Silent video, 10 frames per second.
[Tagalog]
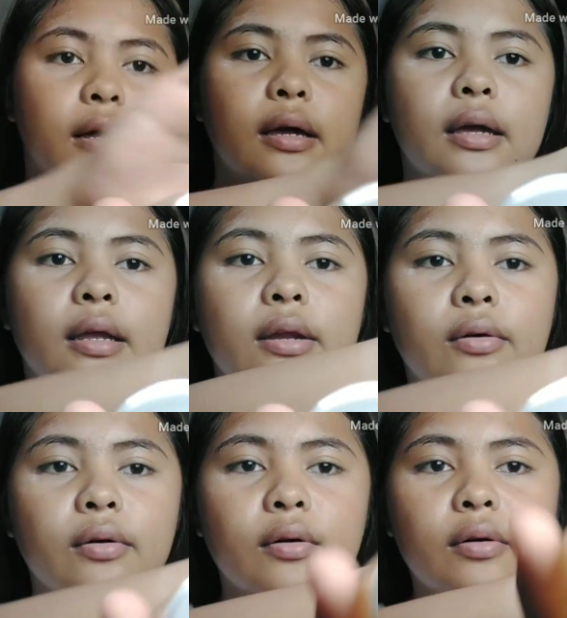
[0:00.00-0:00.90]
Ayan
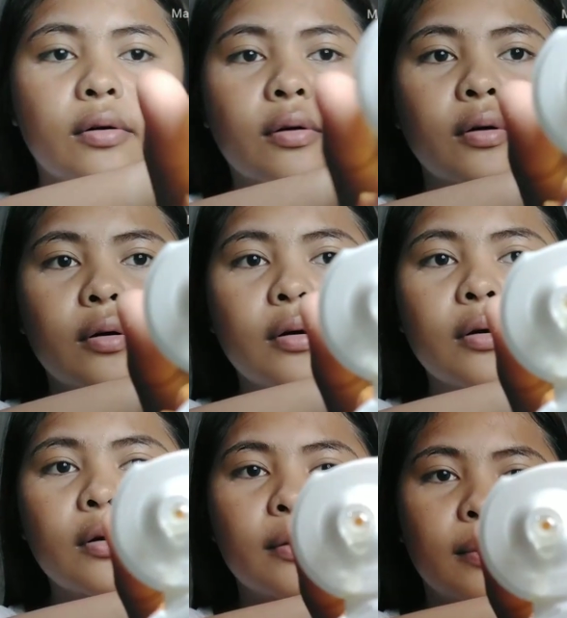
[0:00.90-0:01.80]
o. Oh.
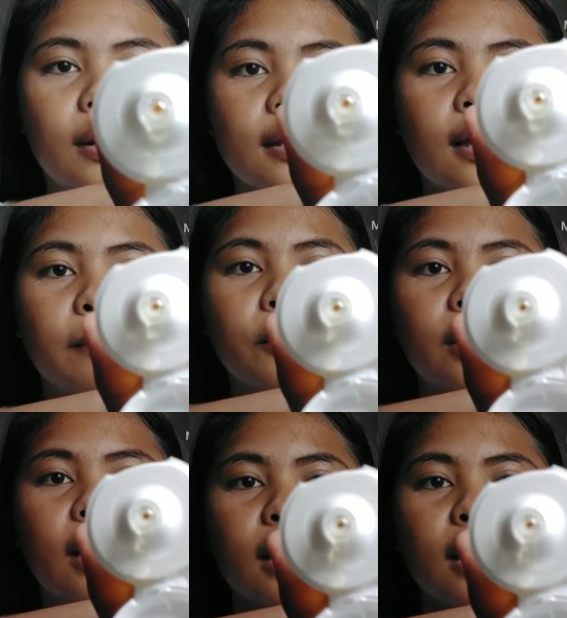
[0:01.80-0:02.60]
Natapon na